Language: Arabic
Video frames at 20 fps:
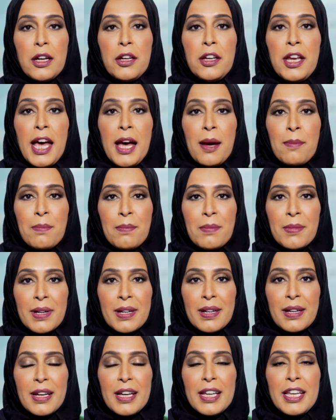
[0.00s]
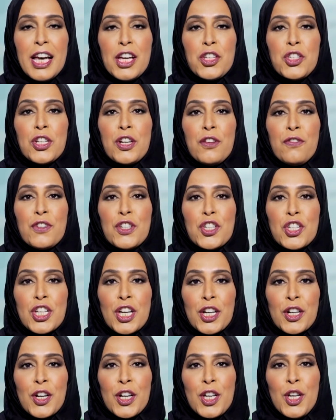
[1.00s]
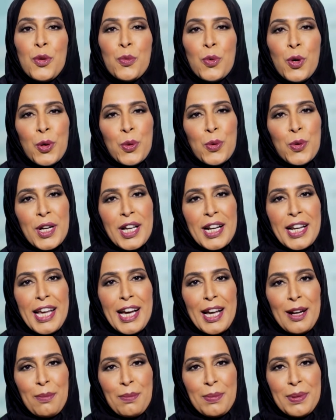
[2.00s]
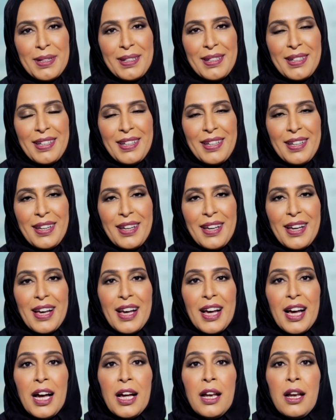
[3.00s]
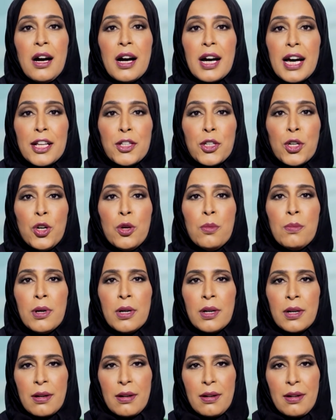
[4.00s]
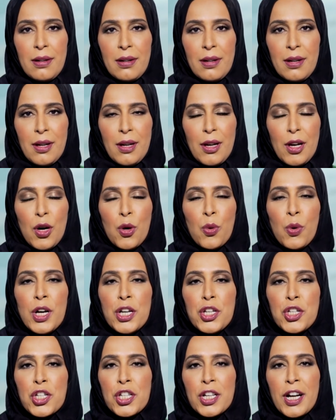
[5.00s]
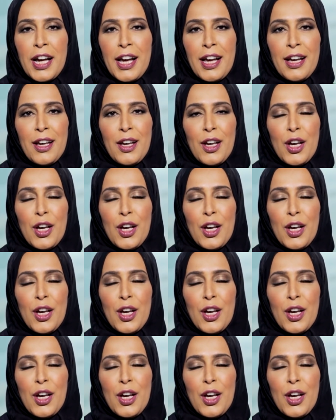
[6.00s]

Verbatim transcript: دم يجري في الشرايين وعروق القلب علاقه عمر وأشرة